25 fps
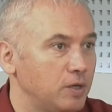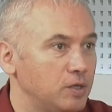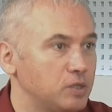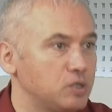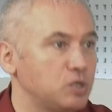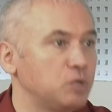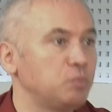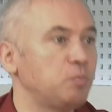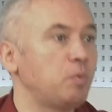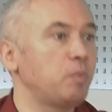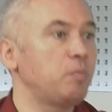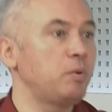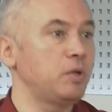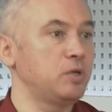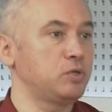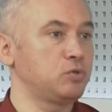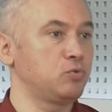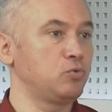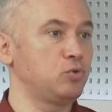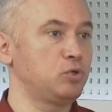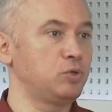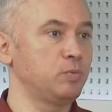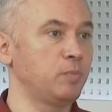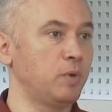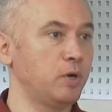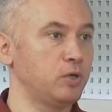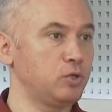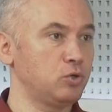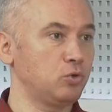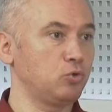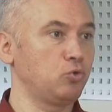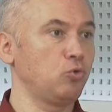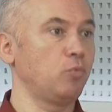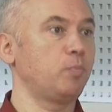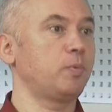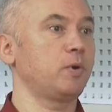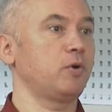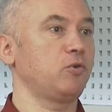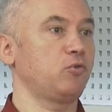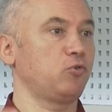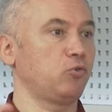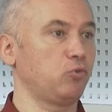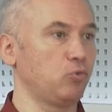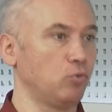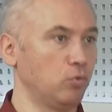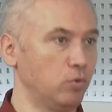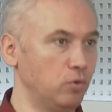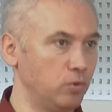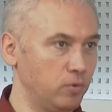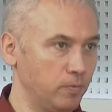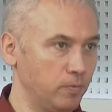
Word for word: если на библейскую тематику, то про что?